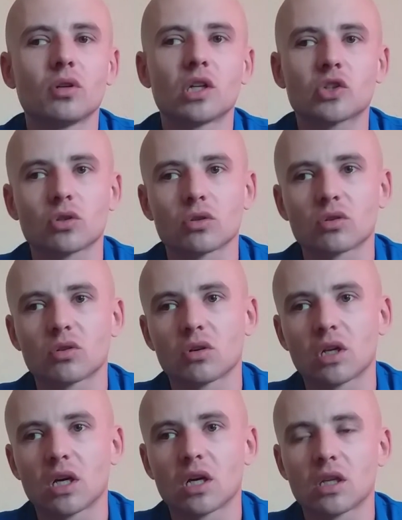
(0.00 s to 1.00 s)
leczono go
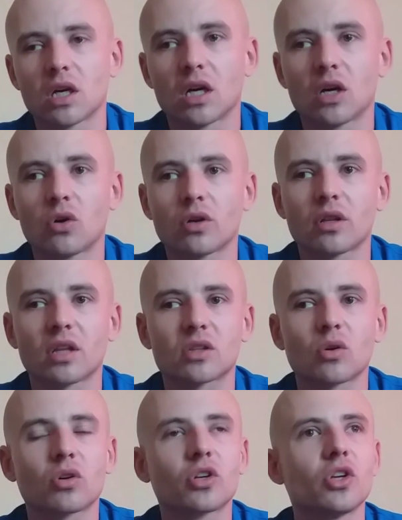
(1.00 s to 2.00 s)
na, na chore
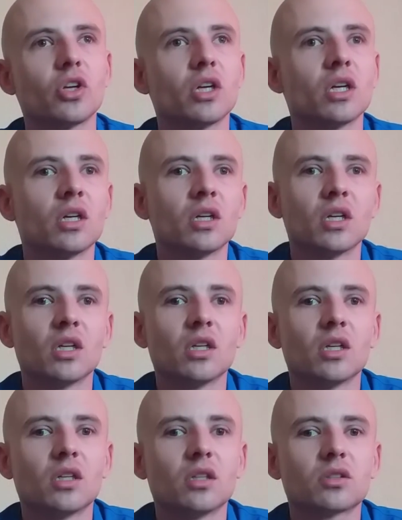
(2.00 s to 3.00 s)
zatoki
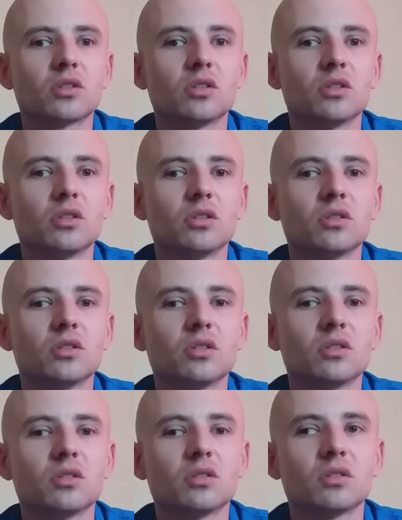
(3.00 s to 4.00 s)

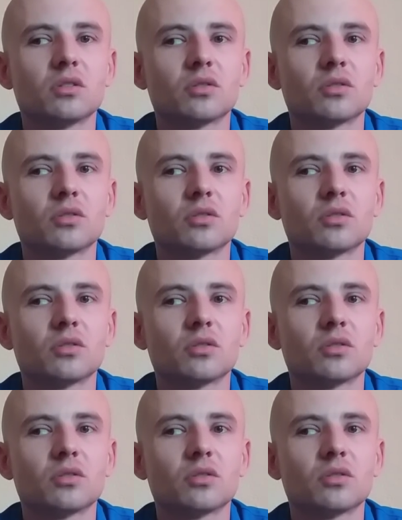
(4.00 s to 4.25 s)
i